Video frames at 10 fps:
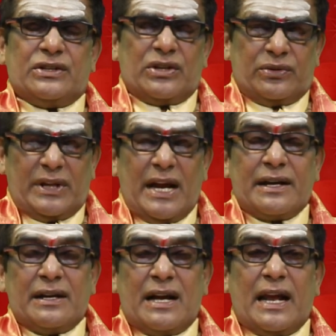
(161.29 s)
జరుగుతాయి
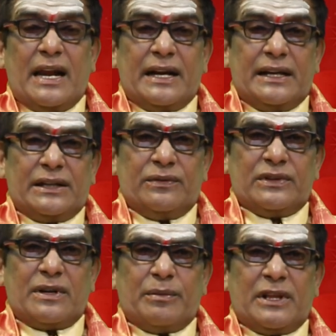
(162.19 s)
అలాగే
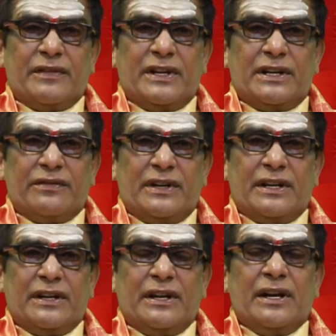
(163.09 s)
ఇనుము
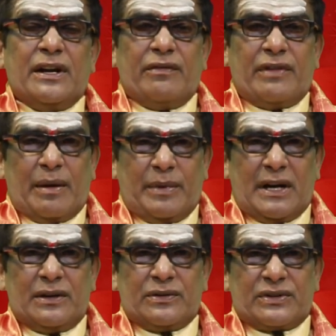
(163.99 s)
సంబంధమైనటువంటి
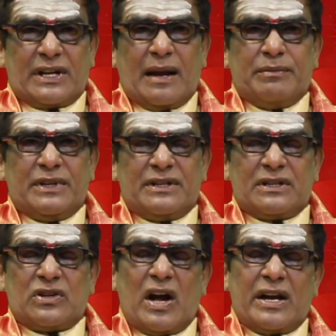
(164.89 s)
వ్యాపారాలు స్క్రాప్
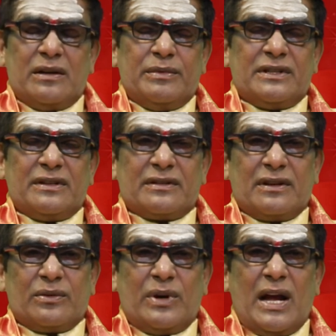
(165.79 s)
బిజినెస్ ఆయిల్
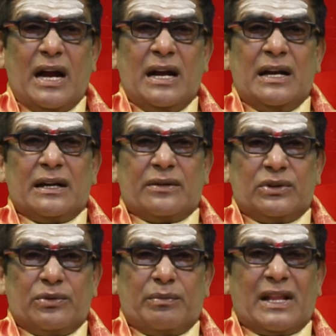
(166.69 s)
బిజినెస్లు కూడా
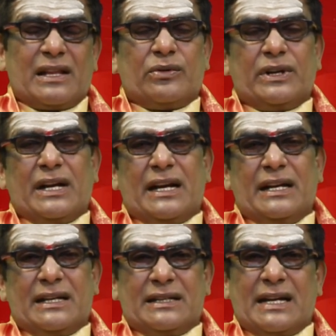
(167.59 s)
కొంచెం
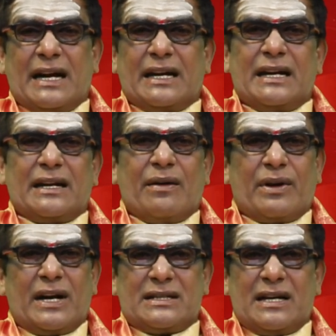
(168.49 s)
మందకొడిగానే సాగడానికి
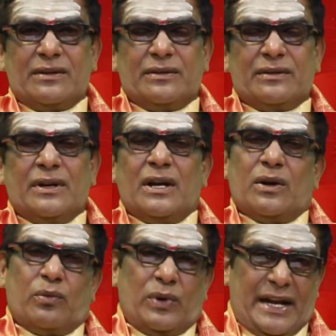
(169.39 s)
అవకాశాలు
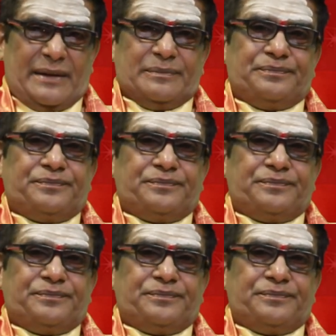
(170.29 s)
ఉన్నాయి